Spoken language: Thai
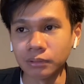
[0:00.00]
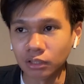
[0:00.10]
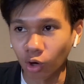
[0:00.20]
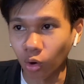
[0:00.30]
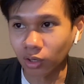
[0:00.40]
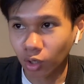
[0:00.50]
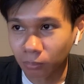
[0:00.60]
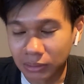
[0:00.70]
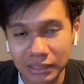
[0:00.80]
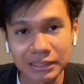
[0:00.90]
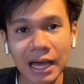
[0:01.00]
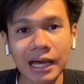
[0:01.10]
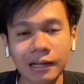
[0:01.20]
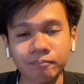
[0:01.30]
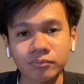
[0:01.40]
อกลองแล้วก็มือกีตาร์
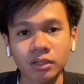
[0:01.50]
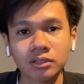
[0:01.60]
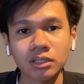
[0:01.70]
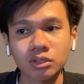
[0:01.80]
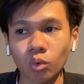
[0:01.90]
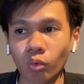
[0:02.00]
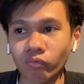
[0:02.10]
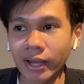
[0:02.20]
ซึ่งถูกไฟ